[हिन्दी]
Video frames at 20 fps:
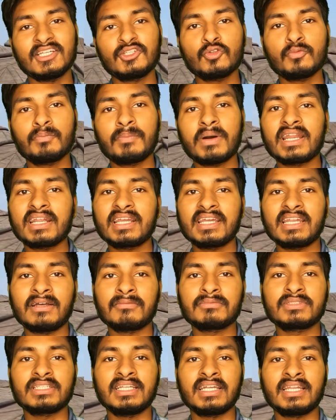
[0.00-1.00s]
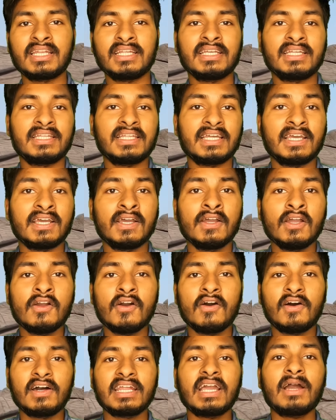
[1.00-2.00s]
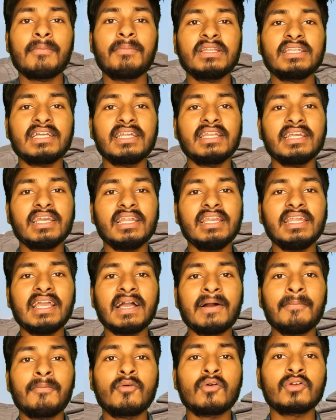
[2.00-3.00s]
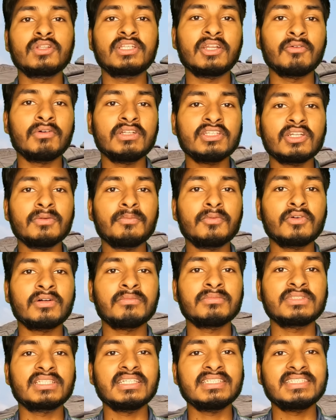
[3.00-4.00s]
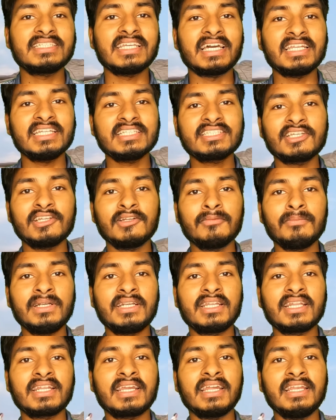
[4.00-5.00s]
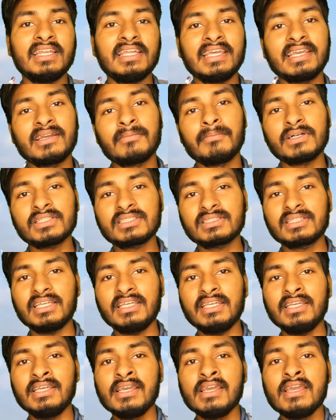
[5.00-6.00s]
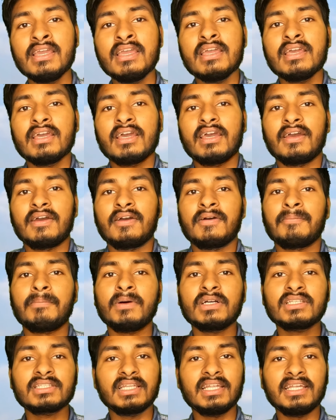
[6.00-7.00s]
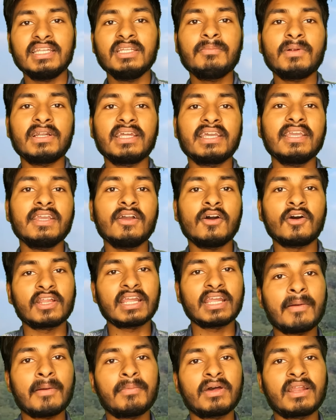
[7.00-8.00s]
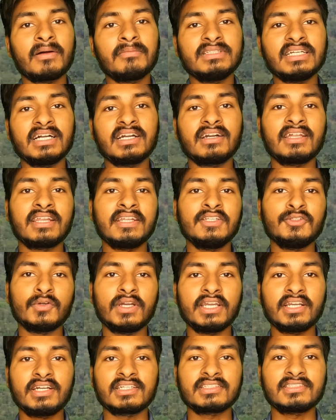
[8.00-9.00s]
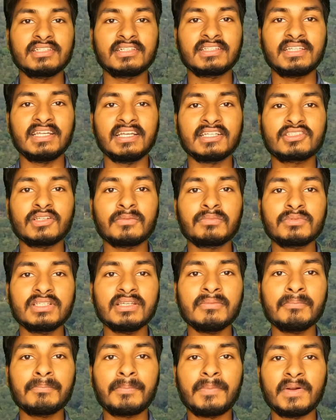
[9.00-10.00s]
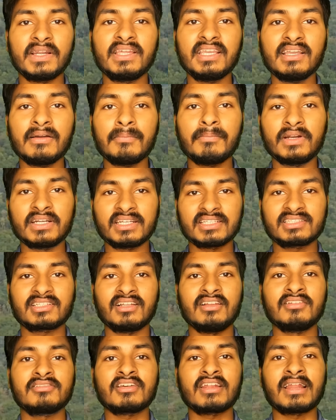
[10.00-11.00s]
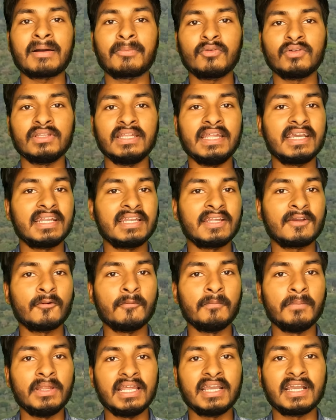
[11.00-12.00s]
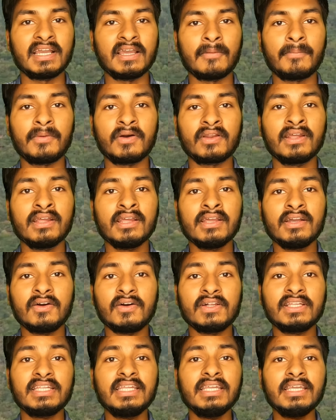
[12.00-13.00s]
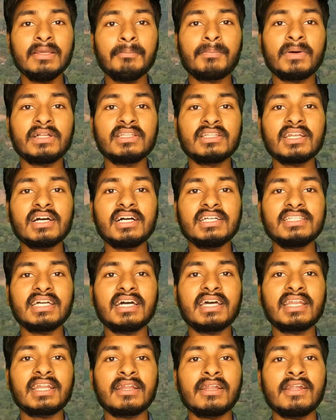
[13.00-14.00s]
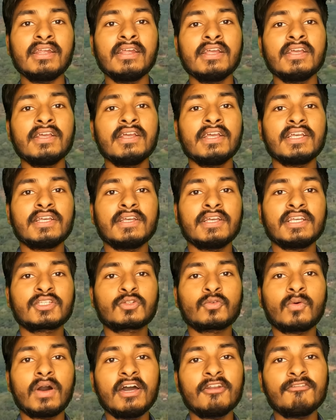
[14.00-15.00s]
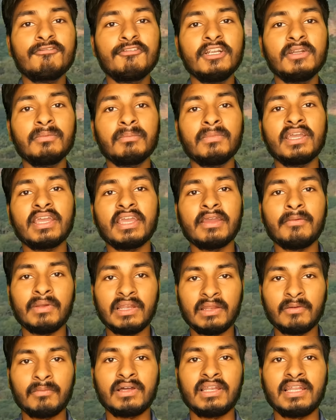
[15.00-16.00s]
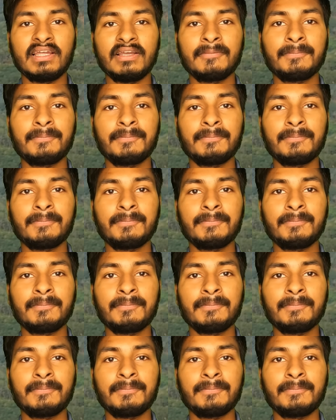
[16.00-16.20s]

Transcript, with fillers: स्टैचू पार्क के नाम से जाना जाता है और यहाँ पर जाने के लिए आपको तिरुवनंतपुरम से 46 किलोमीटर के लिए एक बस की बस लेनी पड़ेगी यहाँ पर आप जाकर एंजॉय कर सकते हैं सबसे बढ़िया बर्ड स्कल्चर आपको देखने को मिलेगा यहाँ पर और ये पंद्रह हज़ार स्क्वायर फीट में अवेलेबल